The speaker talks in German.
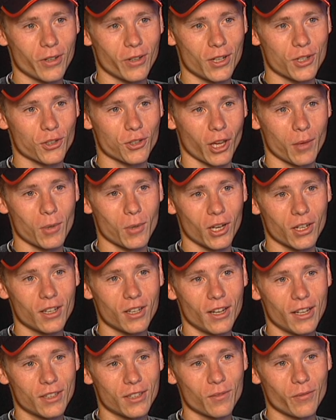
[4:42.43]
weil ich dreimal
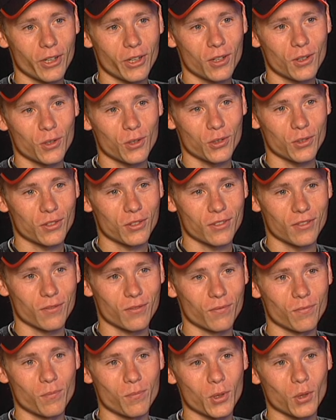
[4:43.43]
angehalten wäre und
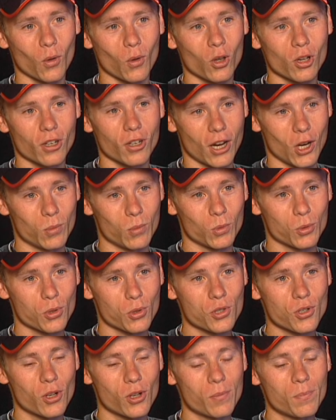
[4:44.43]
mit dem Roller kaum
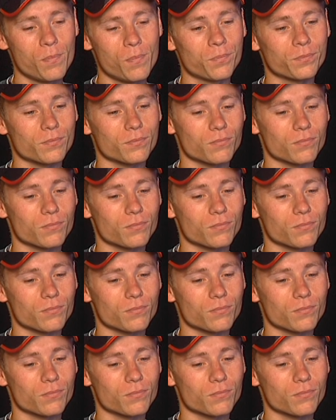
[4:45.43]
durchkomme.